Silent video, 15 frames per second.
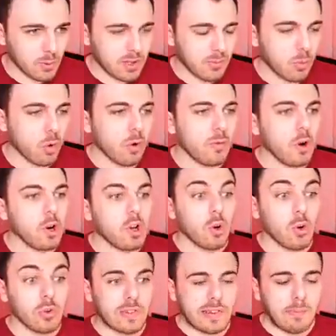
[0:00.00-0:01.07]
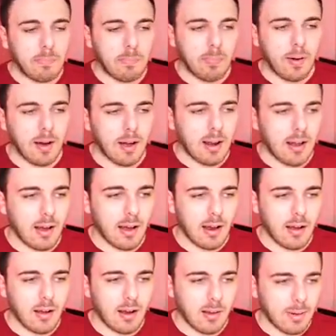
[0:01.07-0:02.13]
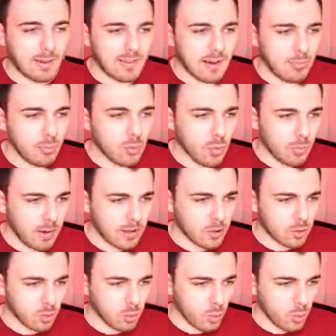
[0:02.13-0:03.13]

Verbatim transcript: Ok, bon, le volcan, c'est pas la, partie la plus complexe, je